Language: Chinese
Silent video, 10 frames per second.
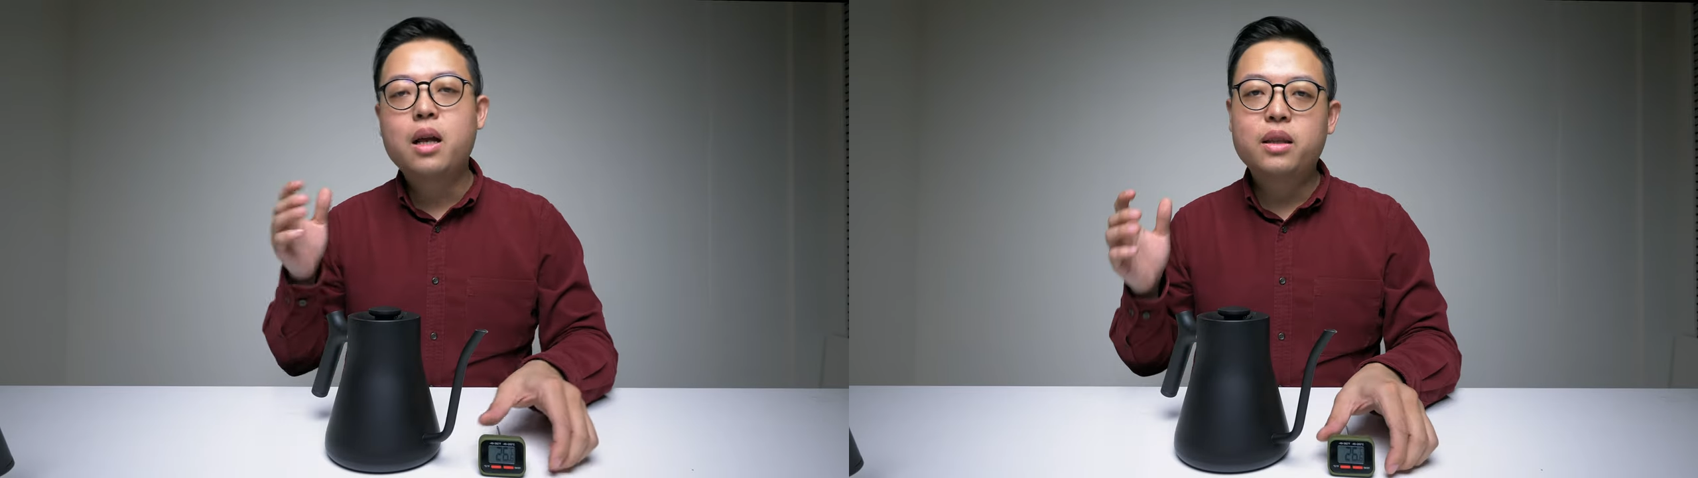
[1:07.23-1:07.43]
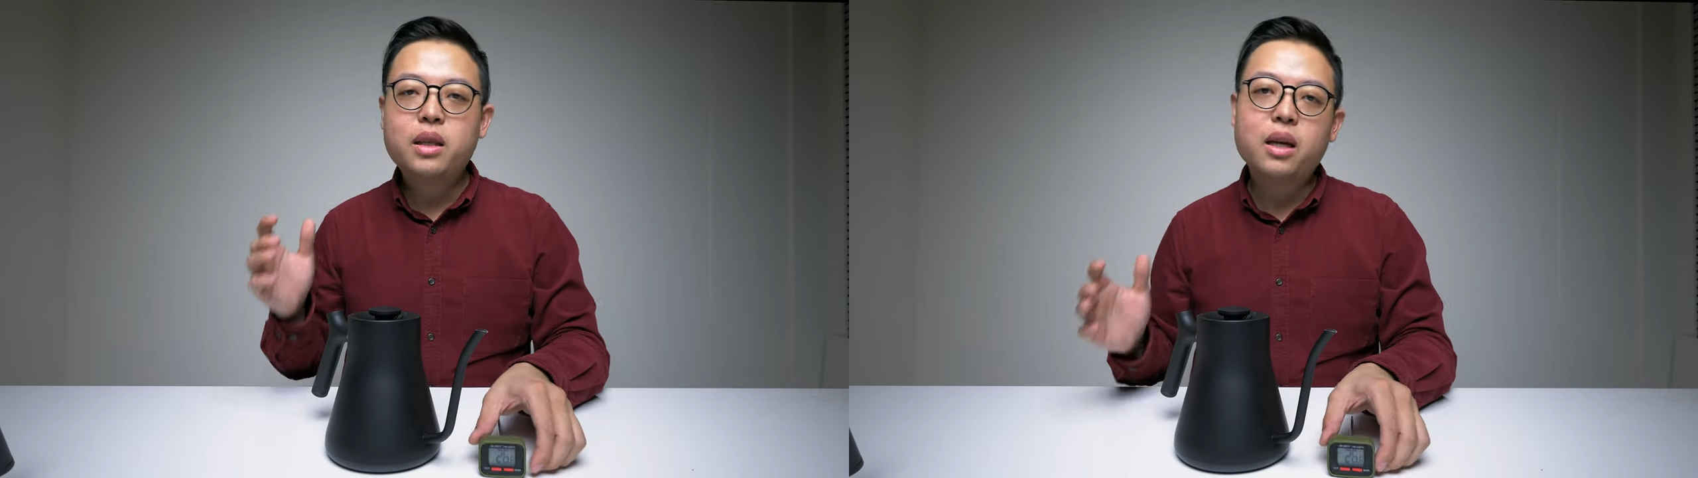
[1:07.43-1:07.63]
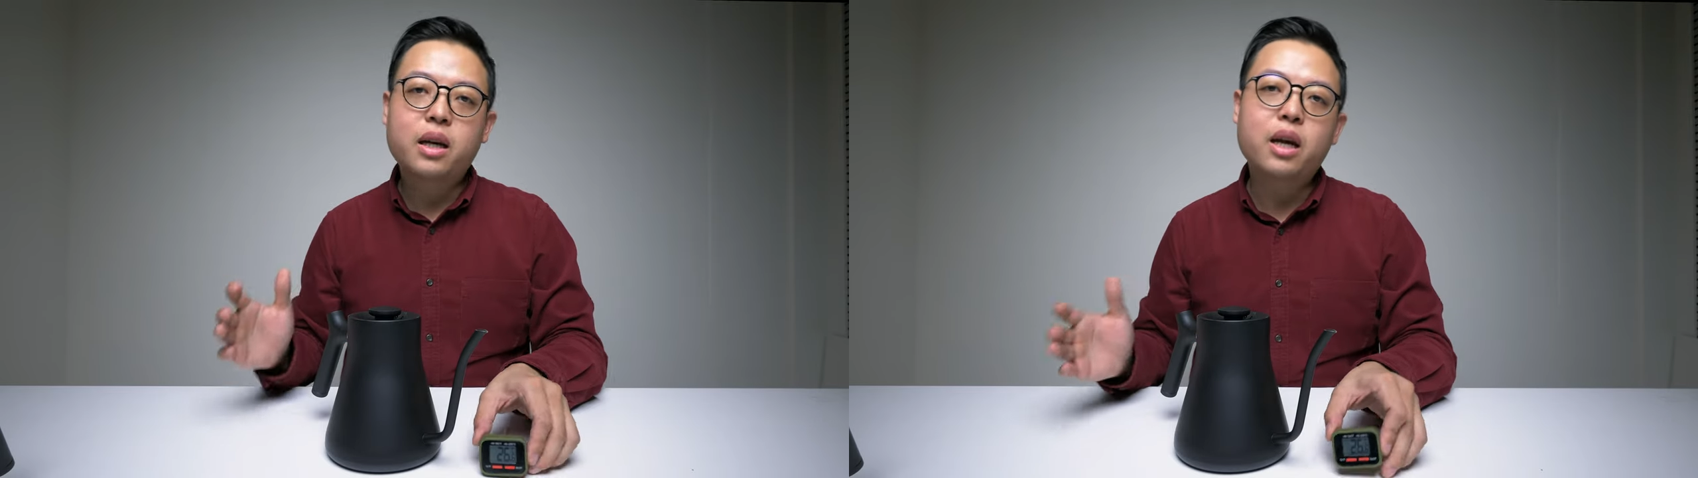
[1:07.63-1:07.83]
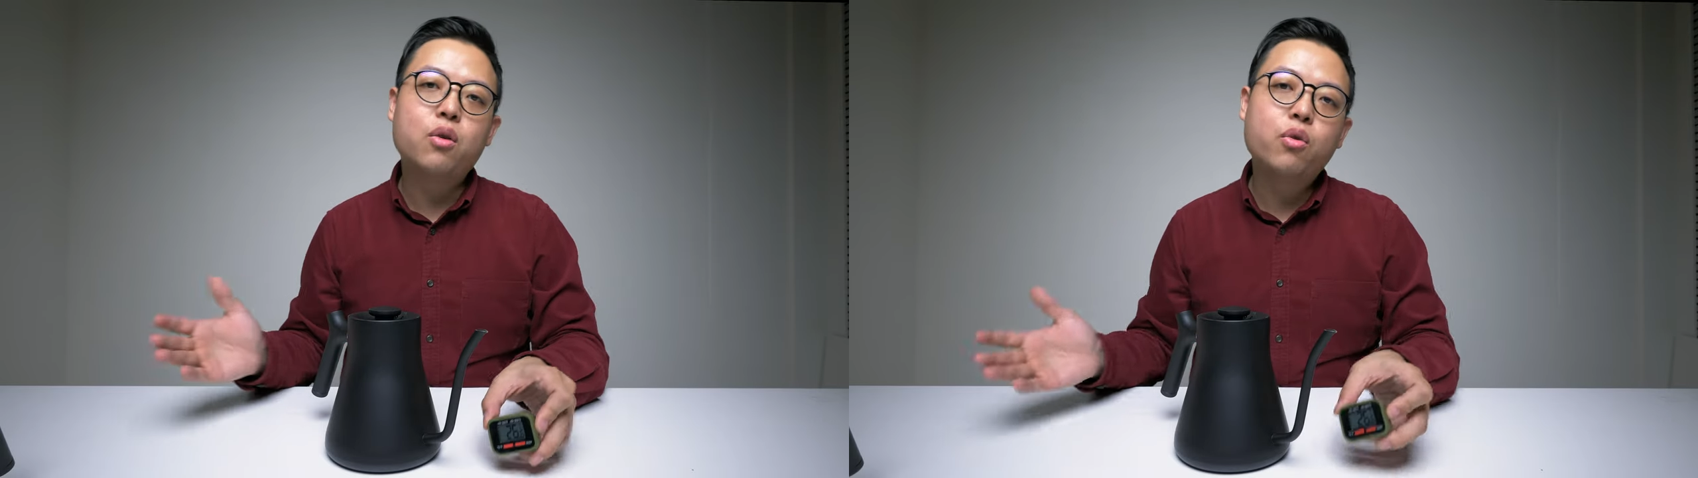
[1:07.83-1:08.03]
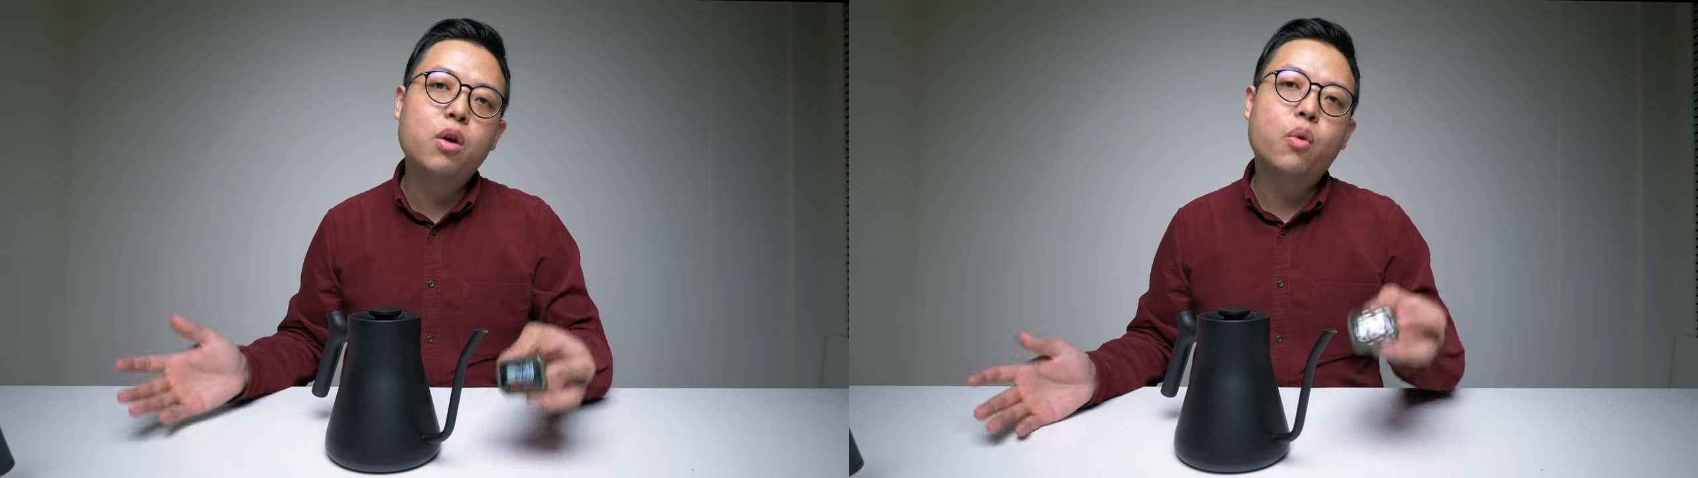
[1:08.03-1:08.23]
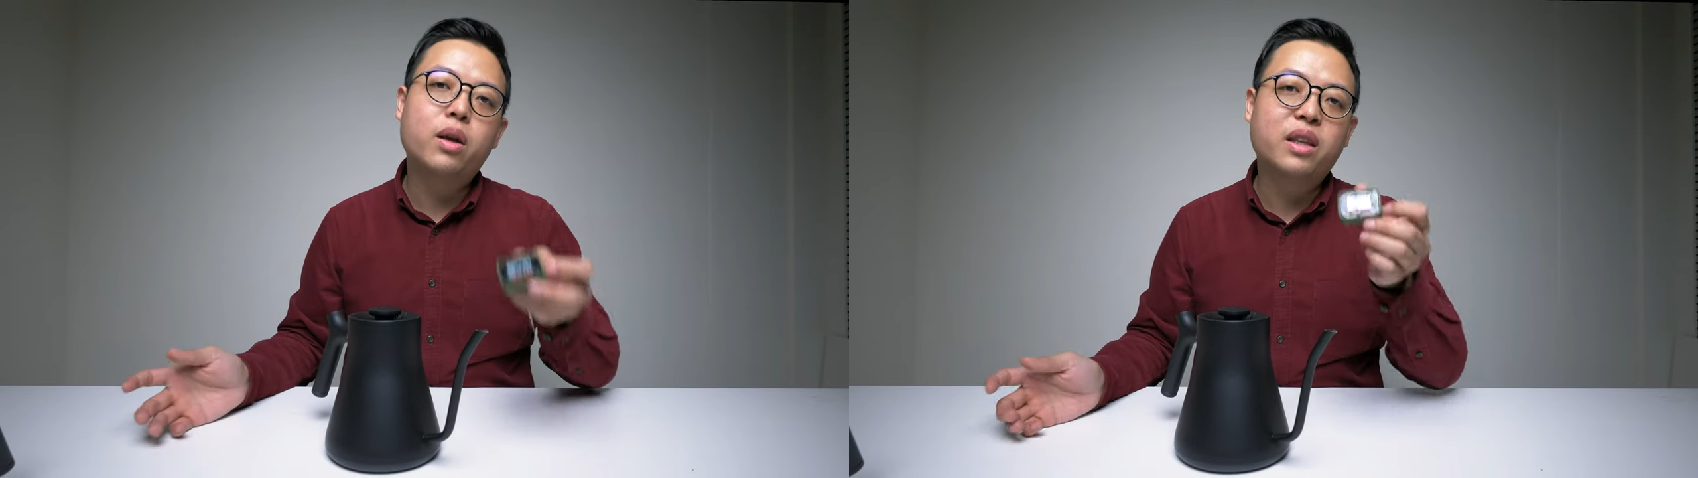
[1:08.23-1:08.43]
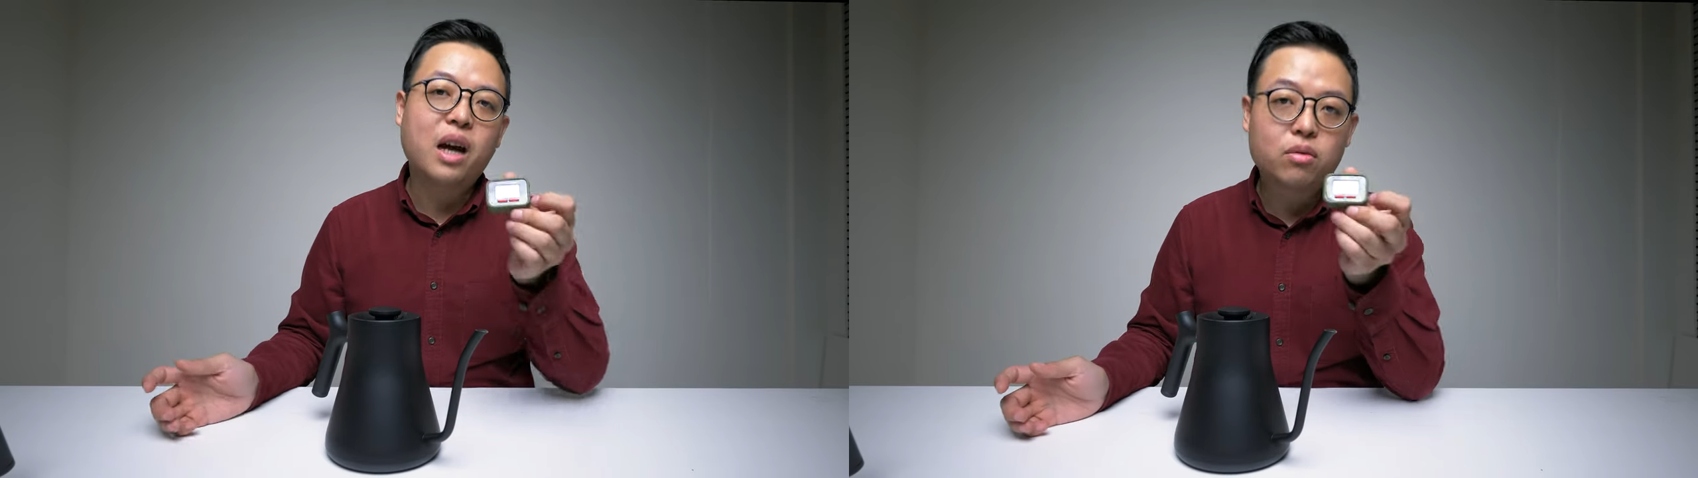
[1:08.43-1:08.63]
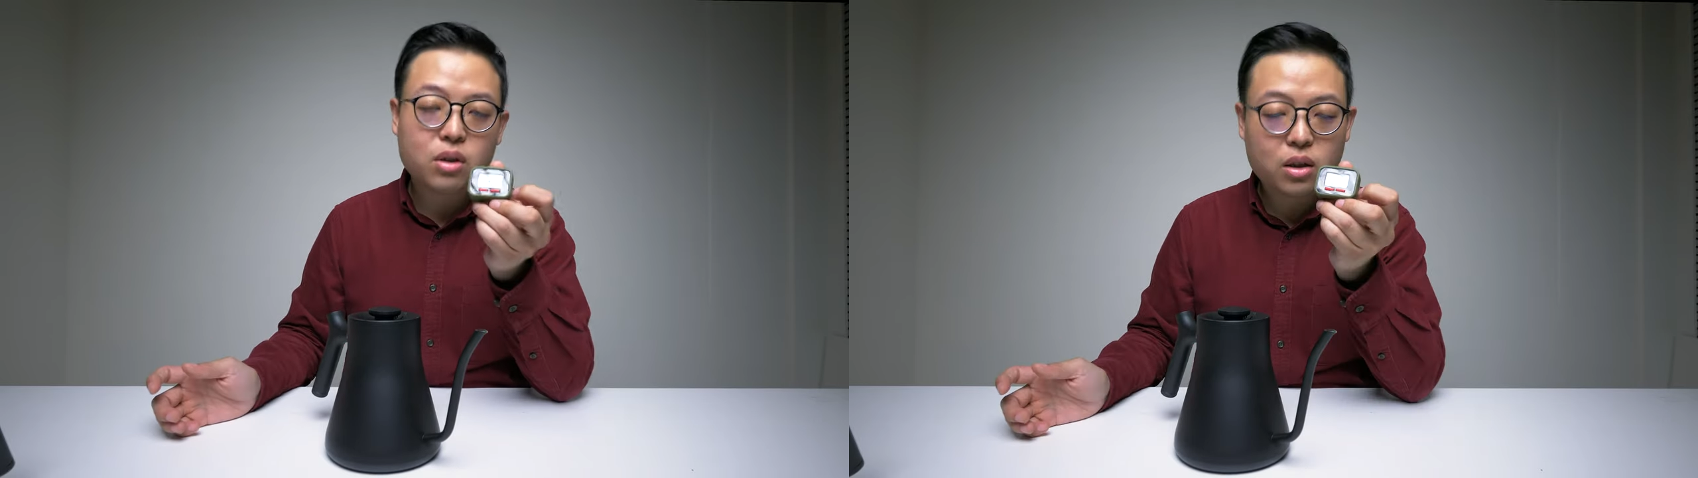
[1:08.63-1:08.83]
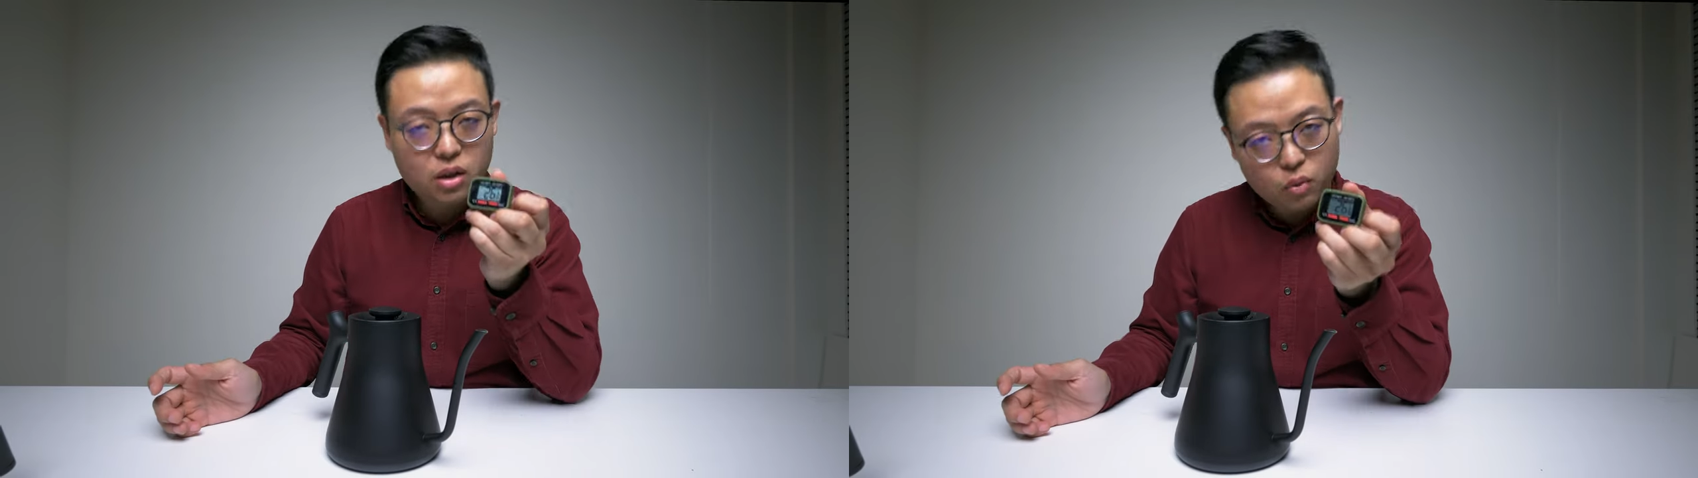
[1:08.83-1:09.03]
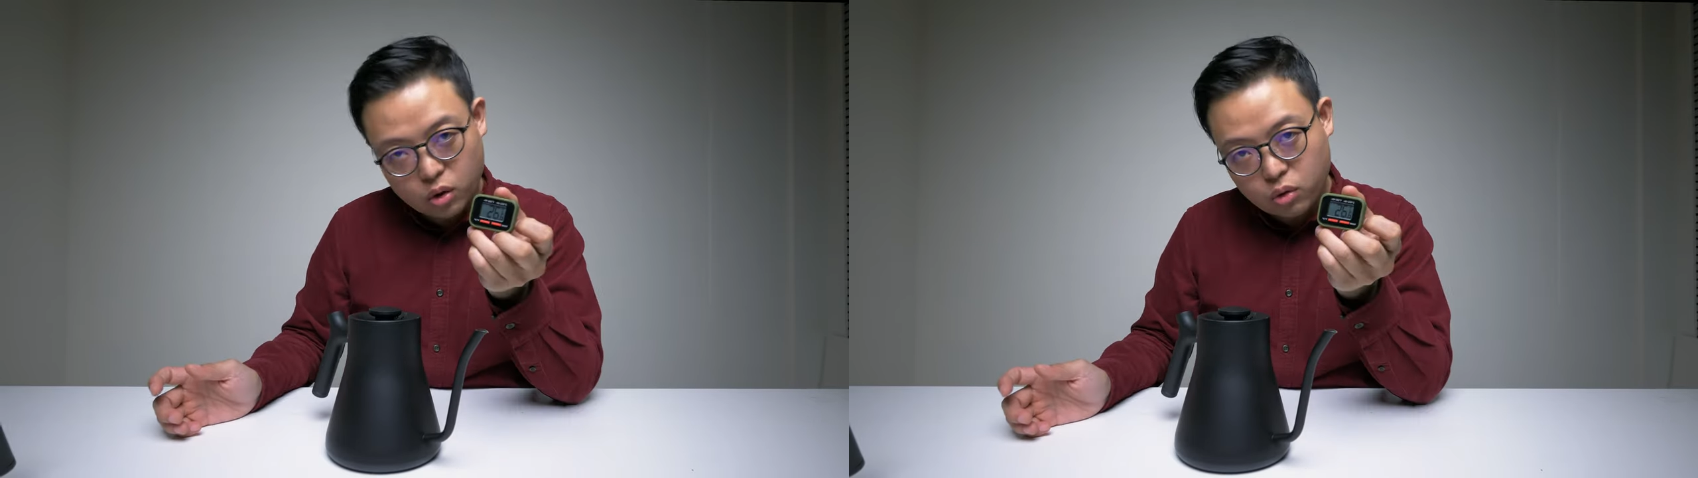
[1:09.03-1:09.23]
你也可以略微调整你
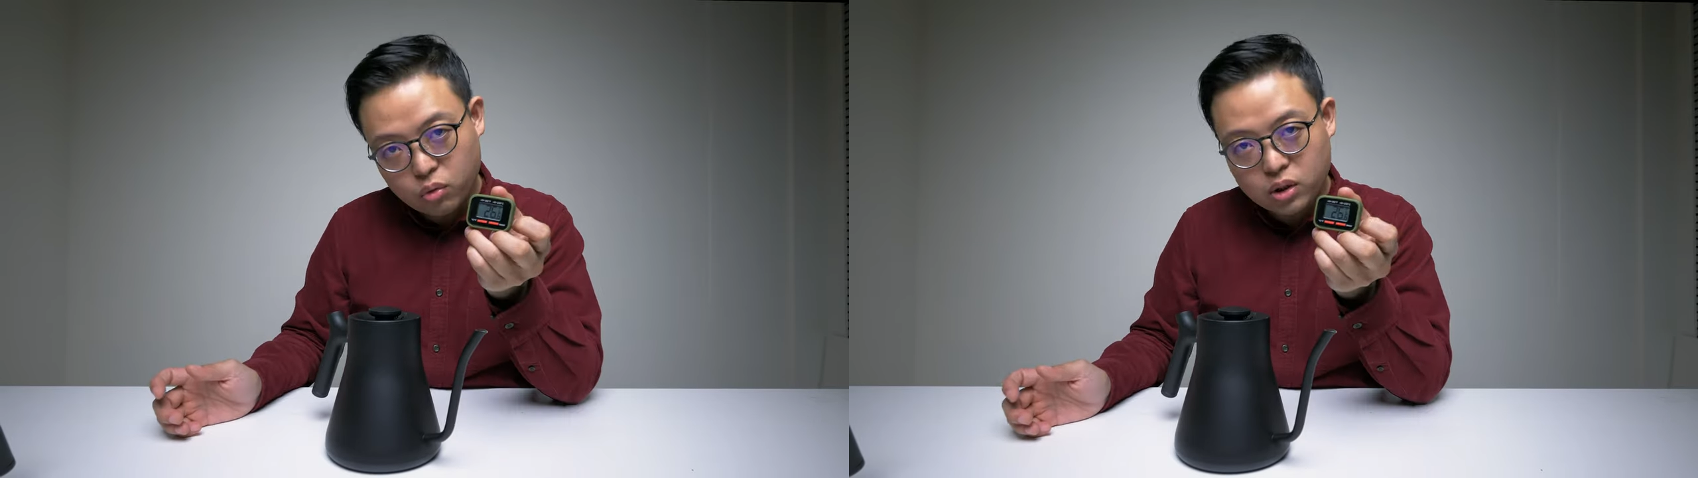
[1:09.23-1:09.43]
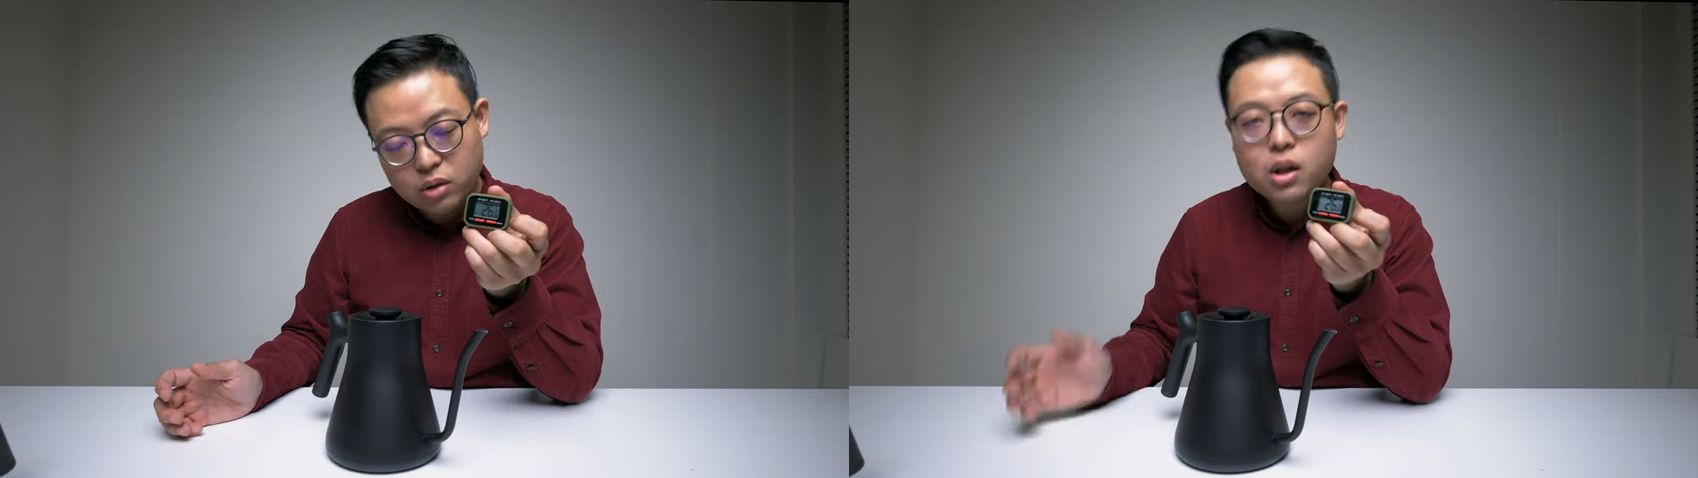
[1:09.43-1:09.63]
的温度，